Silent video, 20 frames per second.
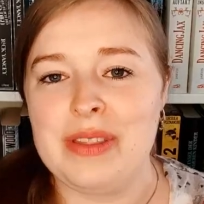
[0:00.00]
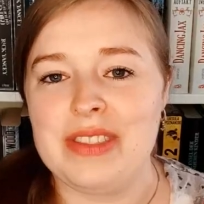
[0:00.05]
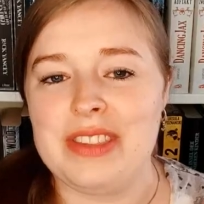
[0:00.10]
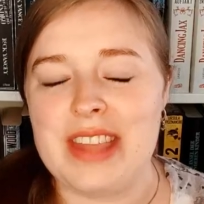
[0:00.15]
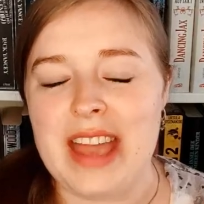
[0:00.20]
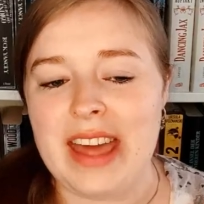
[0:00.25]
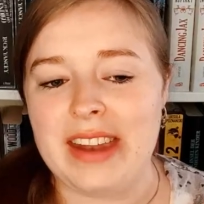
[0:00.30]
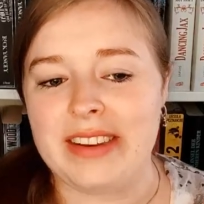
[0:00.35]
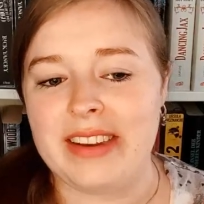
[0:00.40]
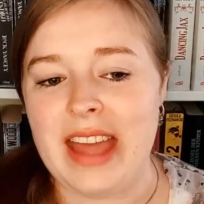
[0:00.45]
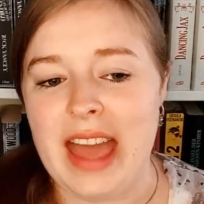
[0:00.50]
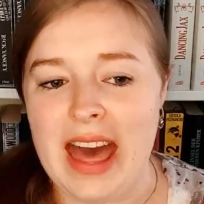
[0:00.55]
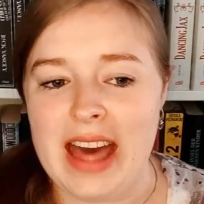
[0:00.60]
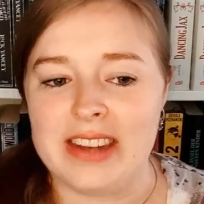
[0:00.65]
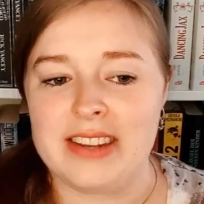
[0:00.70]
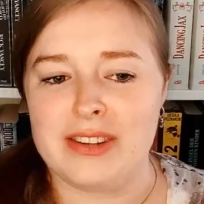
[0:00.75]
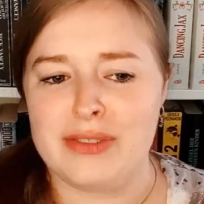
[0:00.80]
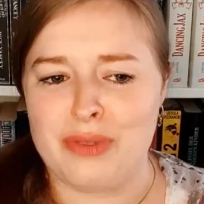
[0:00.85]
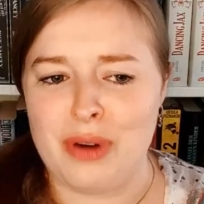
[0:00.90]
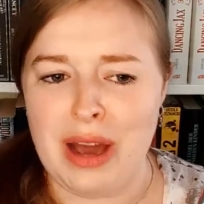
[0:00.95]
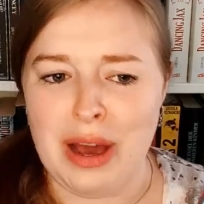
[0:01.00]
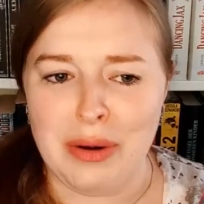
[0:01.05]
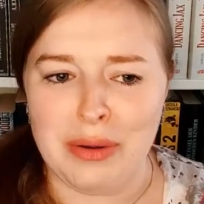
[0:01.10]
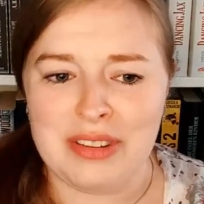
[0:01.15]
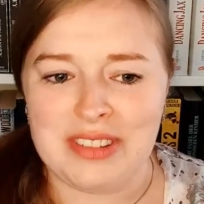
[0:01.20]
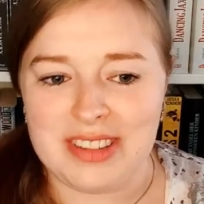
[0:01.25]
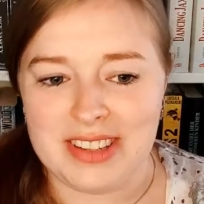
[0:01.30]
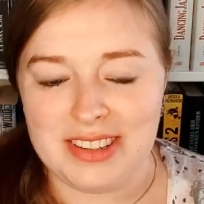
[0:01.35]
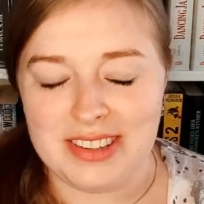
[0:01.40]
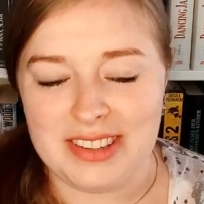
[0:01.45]
denn er hat es
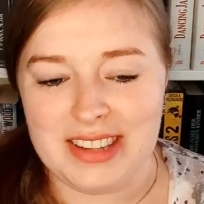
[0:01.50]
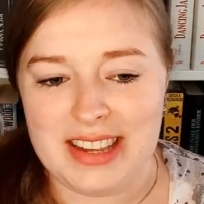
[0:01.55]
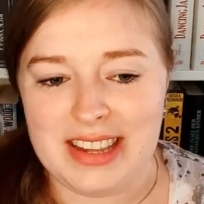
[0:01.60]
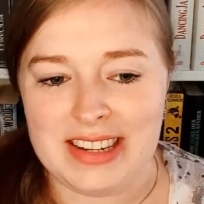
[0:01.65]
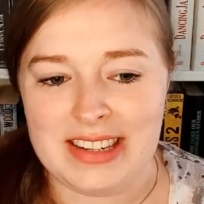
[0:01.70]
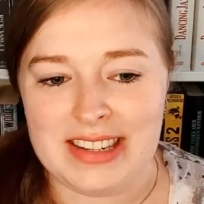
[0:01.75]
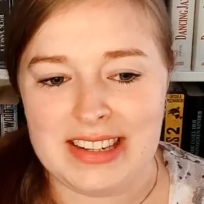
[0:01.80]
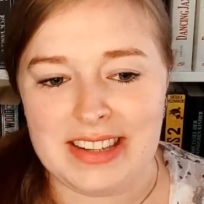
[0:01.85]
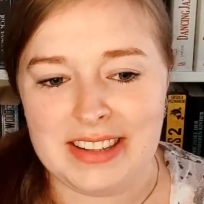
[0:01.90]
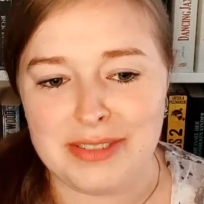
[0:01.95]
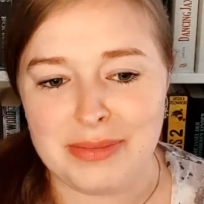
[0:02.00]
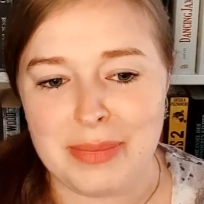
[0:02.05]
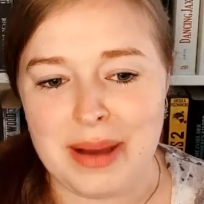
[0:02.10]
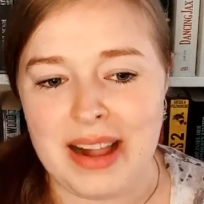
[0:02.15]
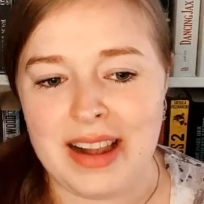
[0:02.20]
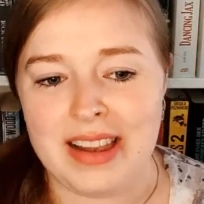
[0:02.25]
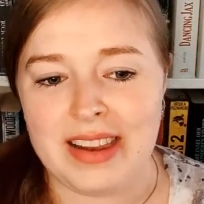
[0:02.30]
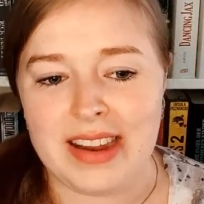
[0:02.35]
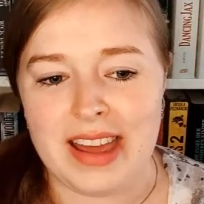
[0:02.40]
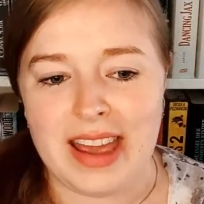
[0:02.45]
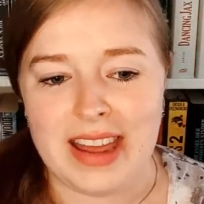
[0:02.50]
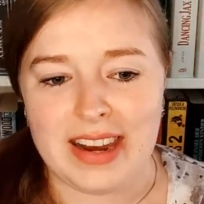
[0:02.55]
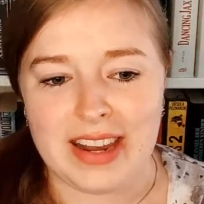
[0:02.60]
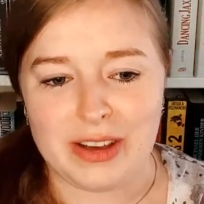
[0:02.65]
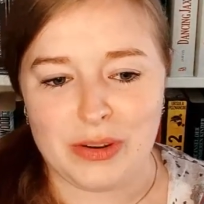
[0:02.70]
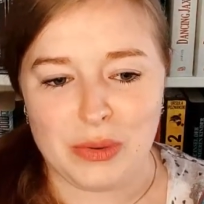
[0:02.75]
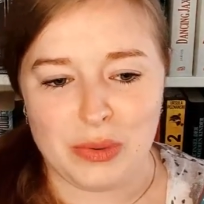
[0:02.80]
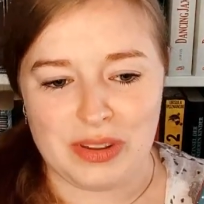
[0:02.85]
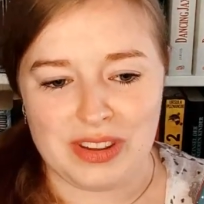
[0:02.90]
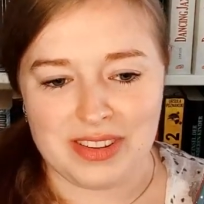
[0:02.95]
vorausgesehen diesmal in einer
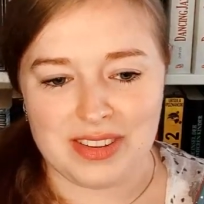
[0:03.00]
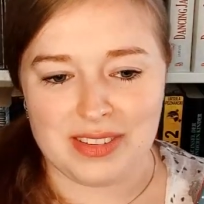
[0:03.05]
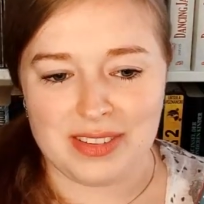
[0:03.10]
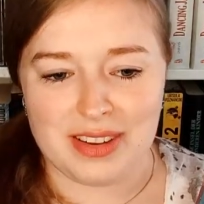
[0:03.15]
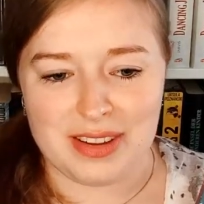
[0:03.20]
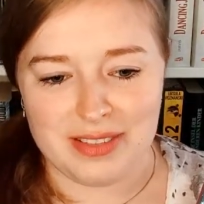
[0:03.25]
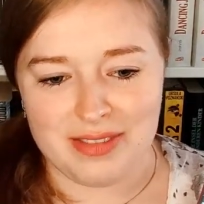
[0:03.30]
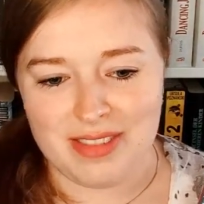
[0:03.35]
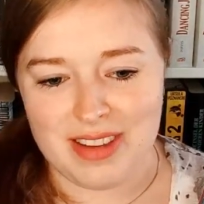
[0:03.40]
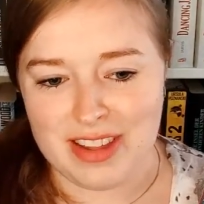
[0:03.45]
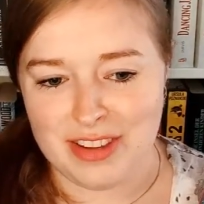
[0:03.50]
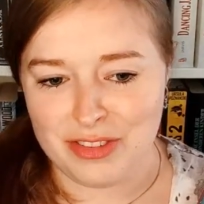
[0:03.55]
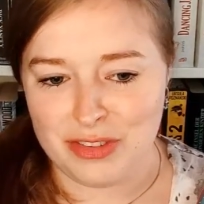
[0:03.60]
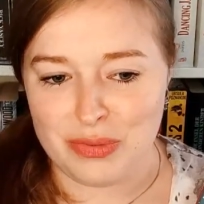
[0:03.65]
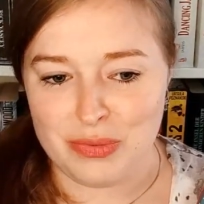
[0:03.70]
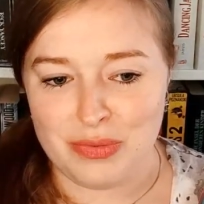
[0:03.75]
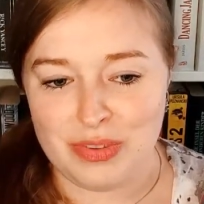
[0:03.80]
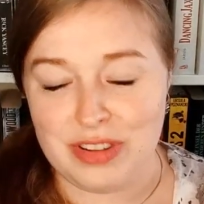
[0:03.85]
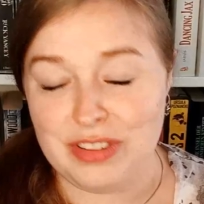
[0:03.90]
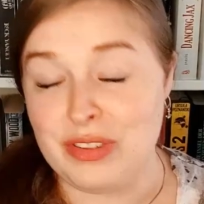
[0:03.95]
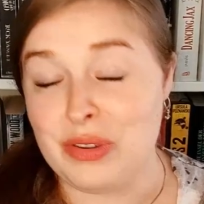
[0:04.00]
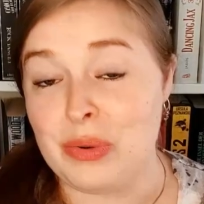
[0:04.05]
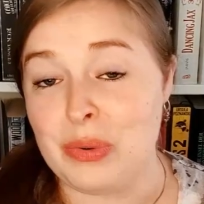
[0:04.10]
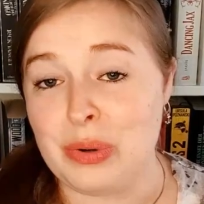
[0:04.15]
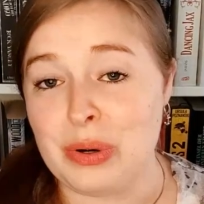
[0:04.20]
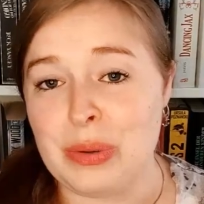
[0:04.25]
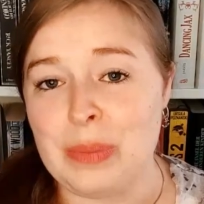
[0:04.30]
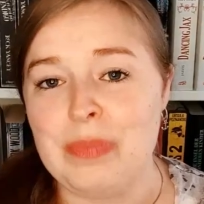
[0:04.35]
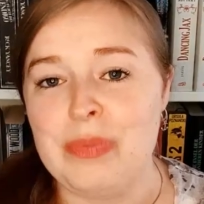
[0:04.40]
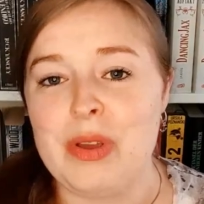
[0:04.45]
kurzen Vers
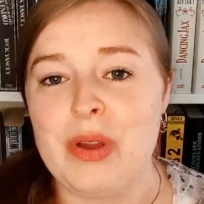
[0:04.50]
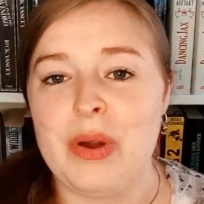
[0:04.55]
Vision